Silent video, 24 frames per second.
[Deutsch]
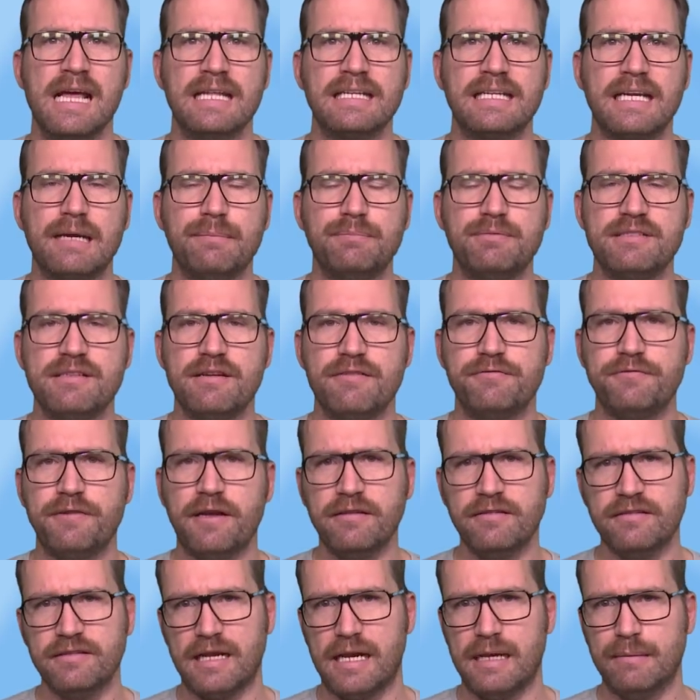Da gibt es eine
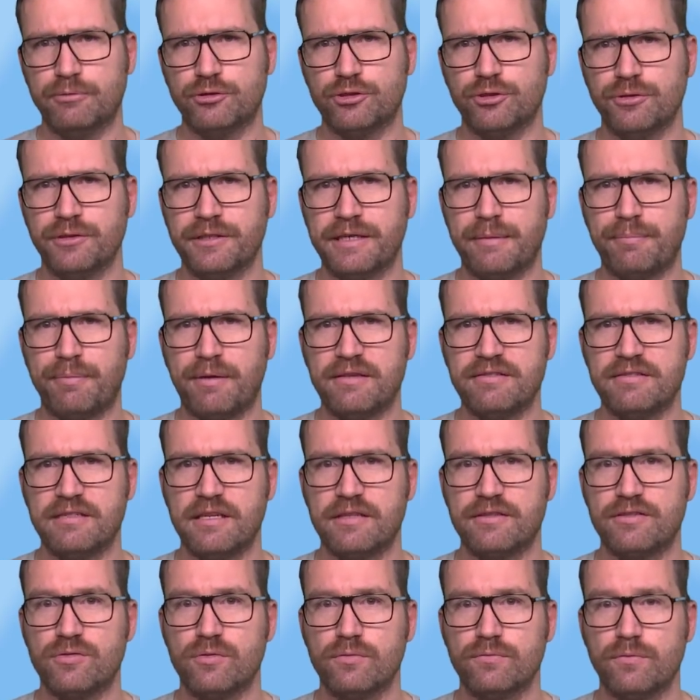fast halbstündige
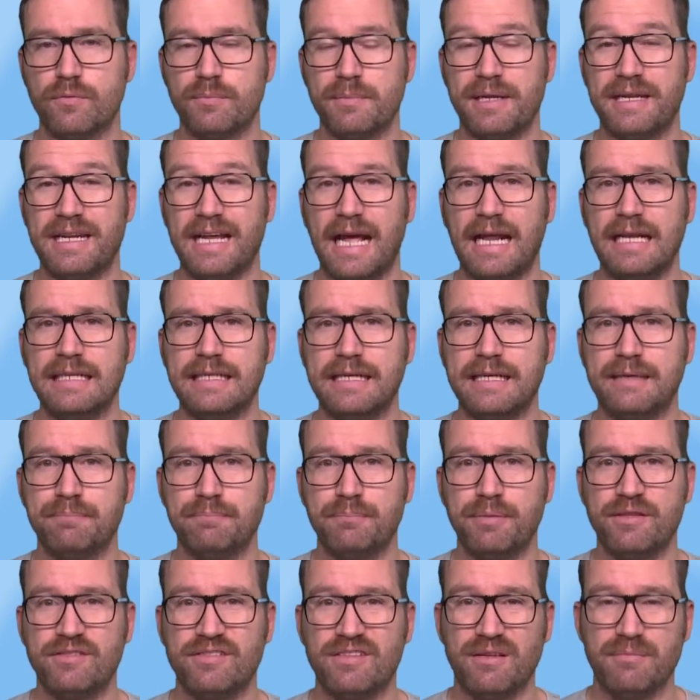Präsentation, wo man endlich ein
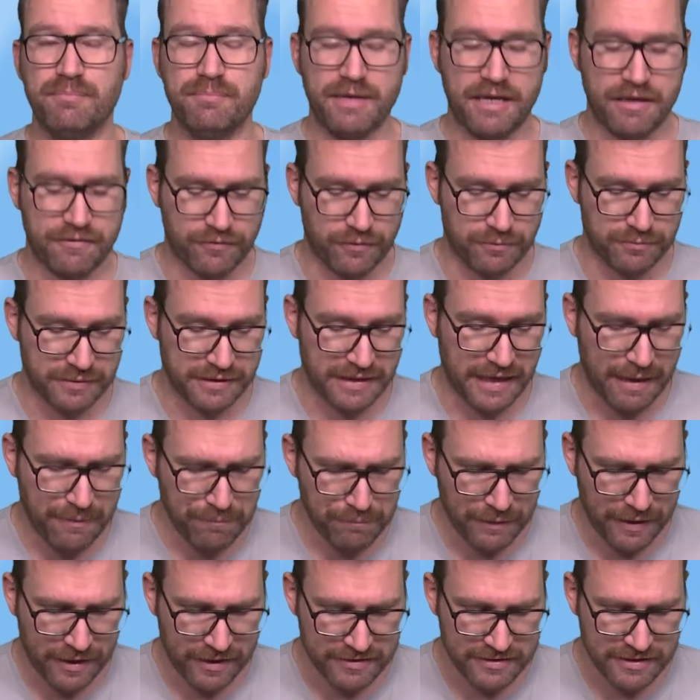bisschen mehr vom
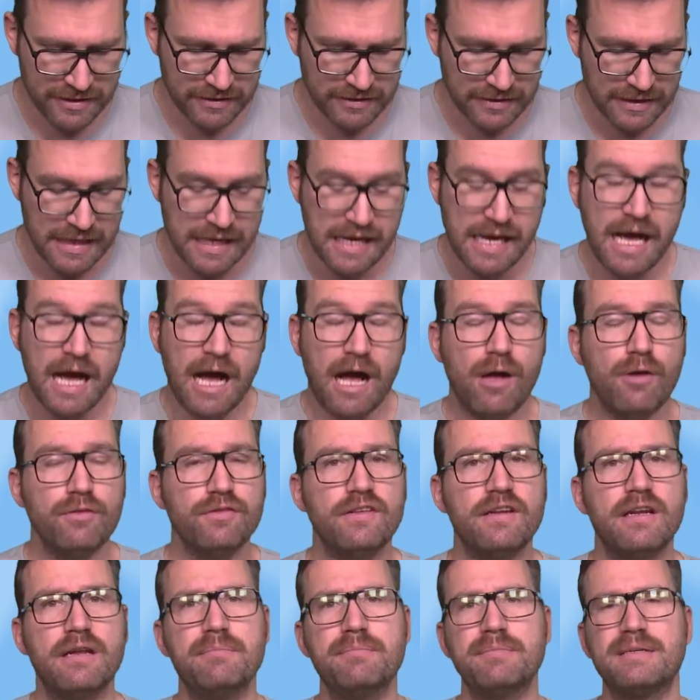Gameplay sieht.
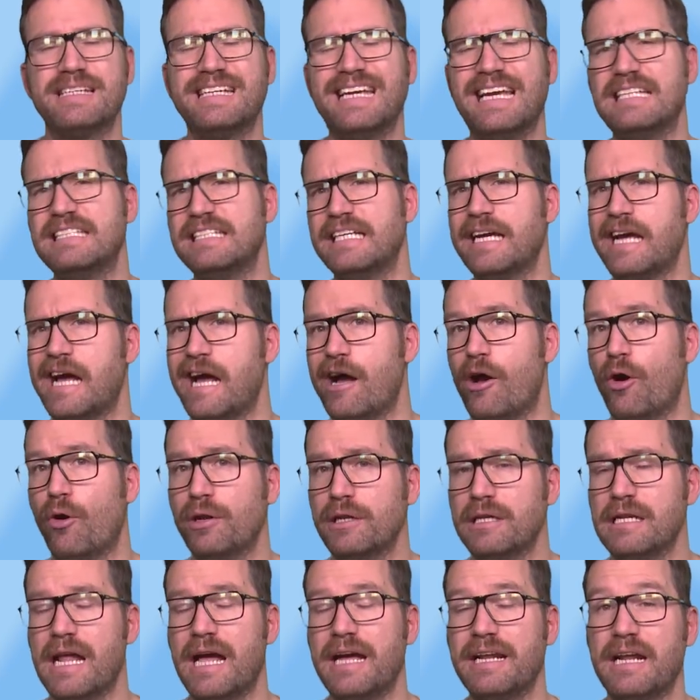Außerdem GTA
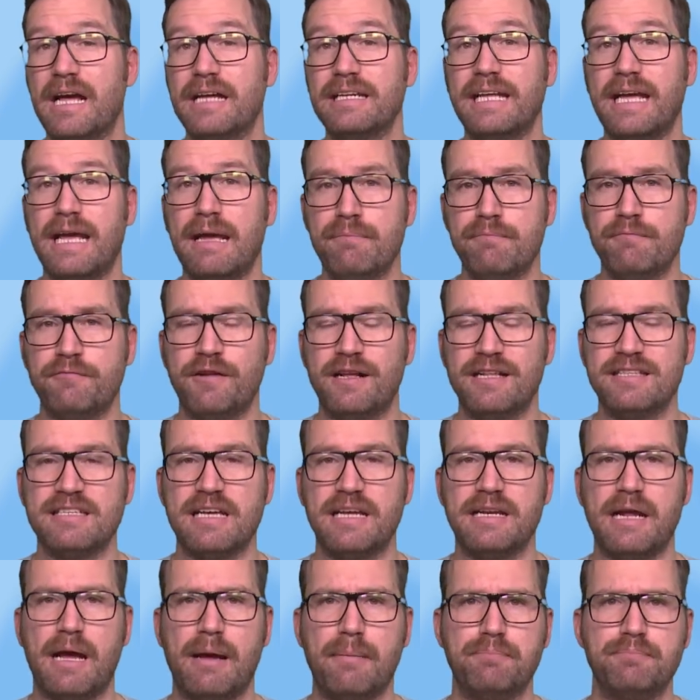Online hat ebenfalls
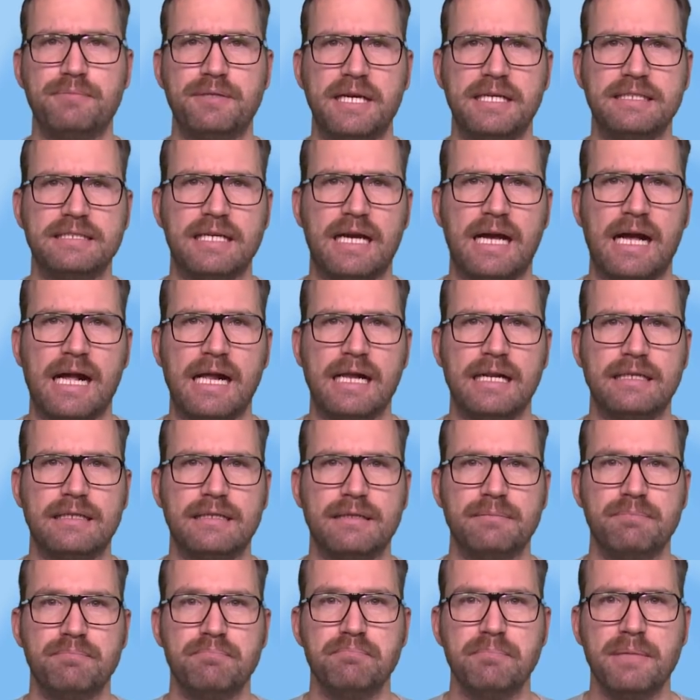ein Update
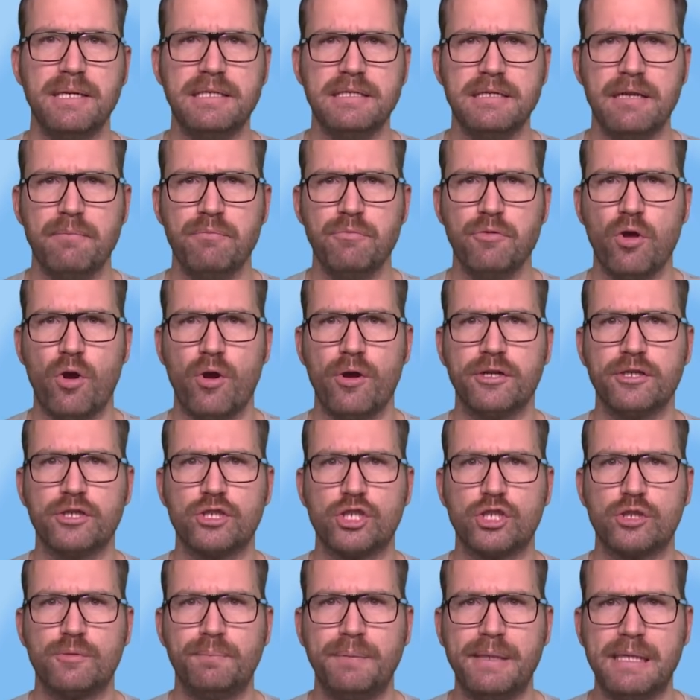erhalten mit einem neuen
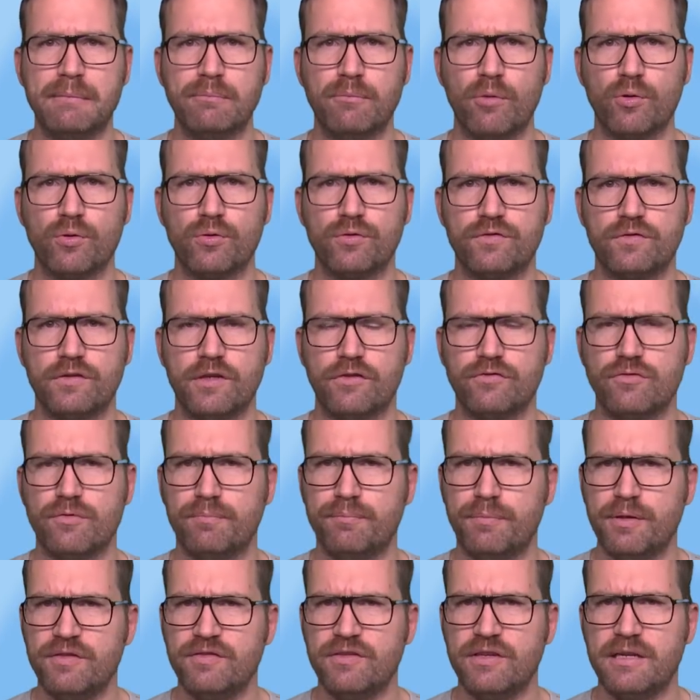Spielmodus, der so
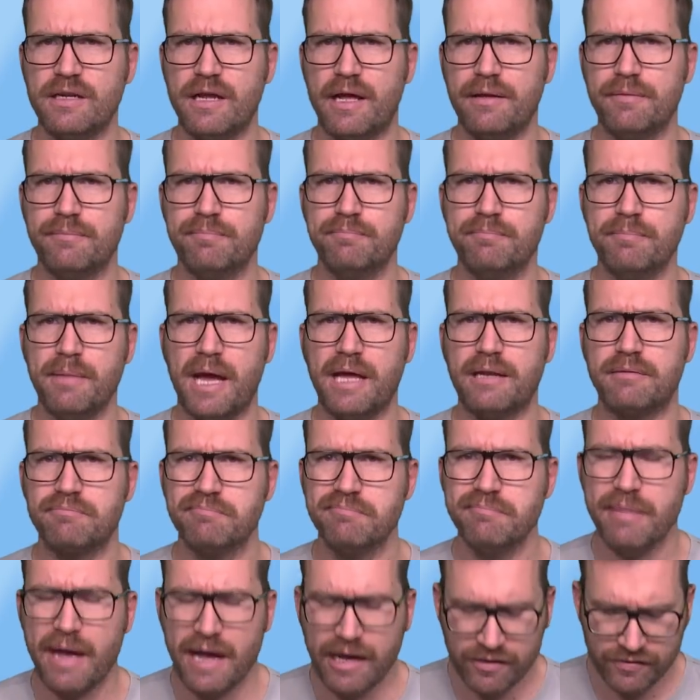ein bisschen an Mad
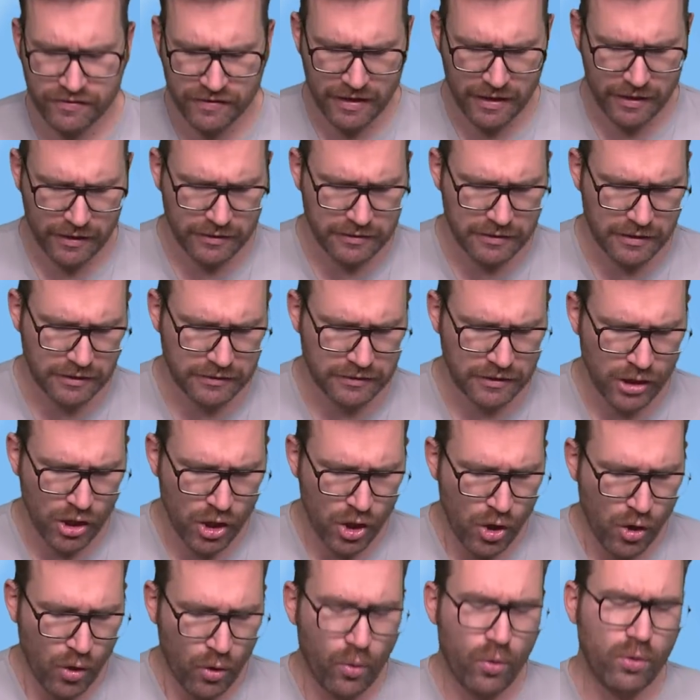Max Max erinnert.
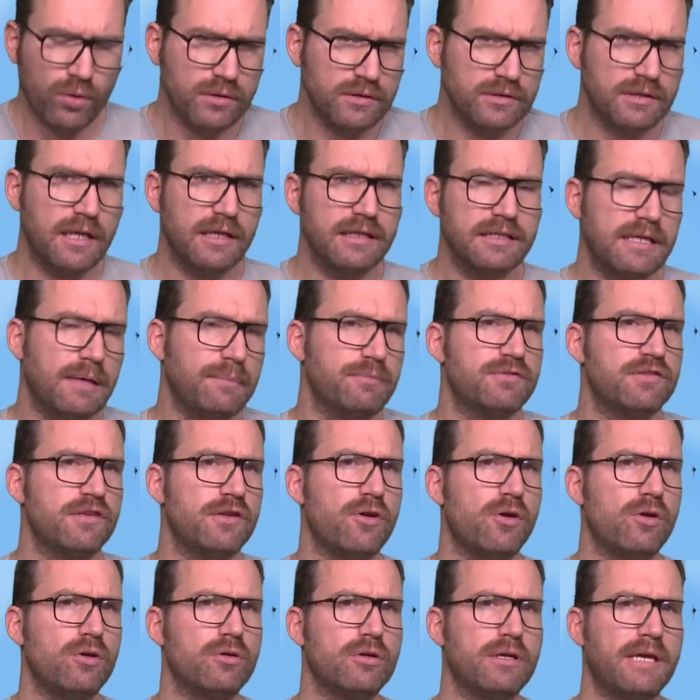Und dann gibt es da
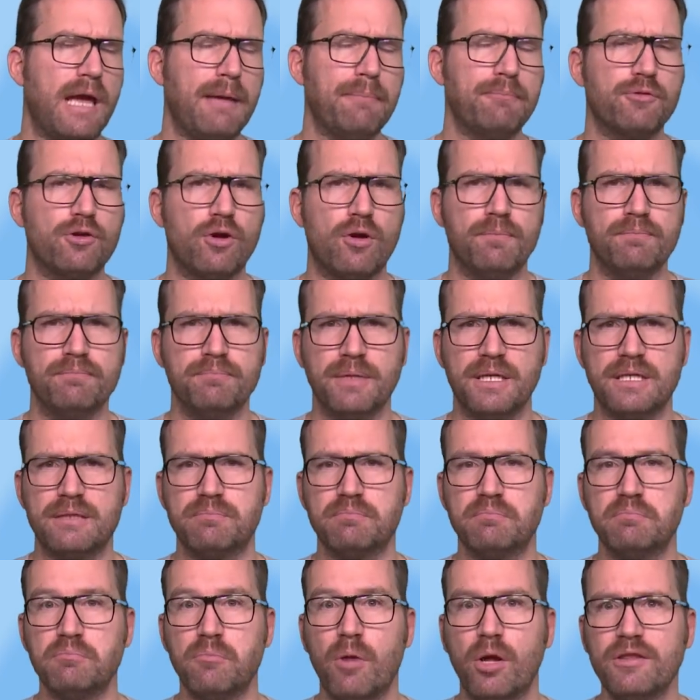noch Capcom mit
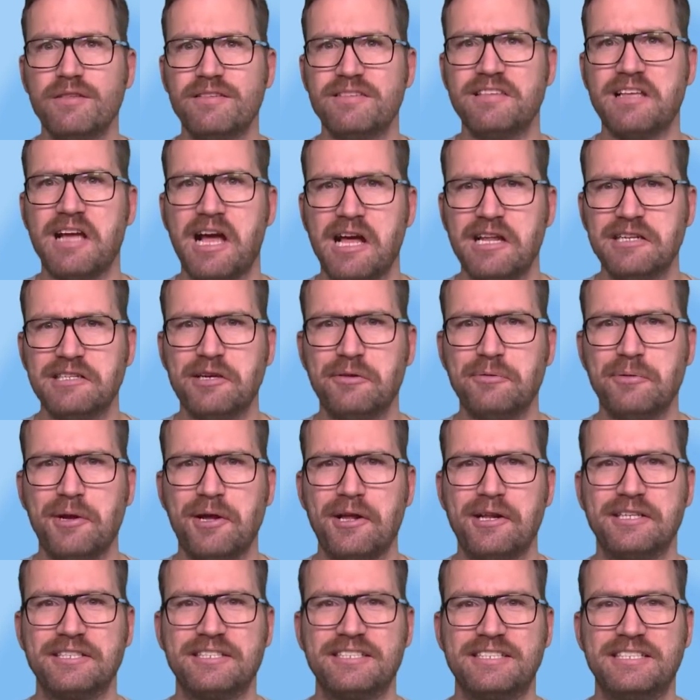Monster Hunter
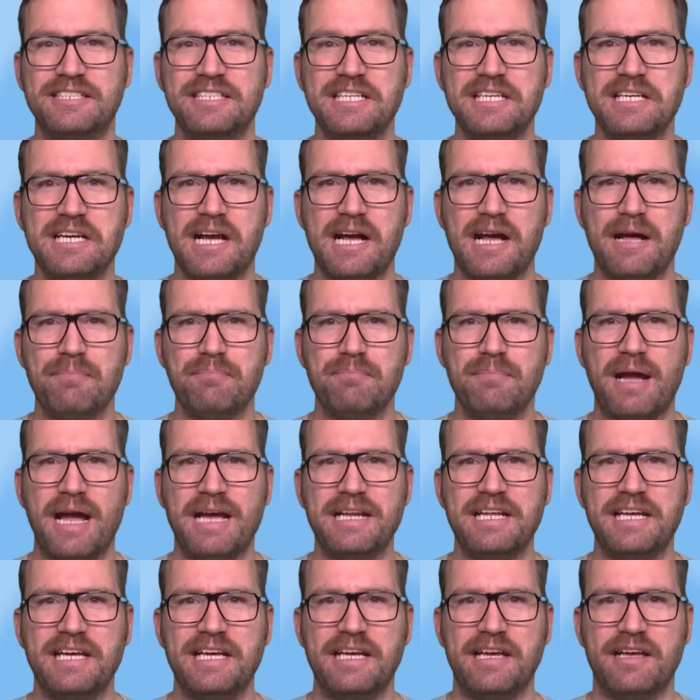World. Die haben
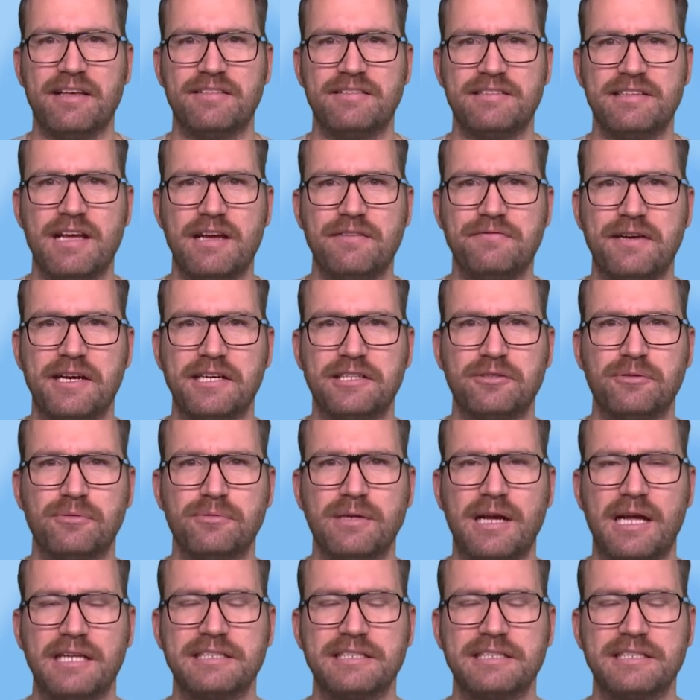eine erste Erweiterung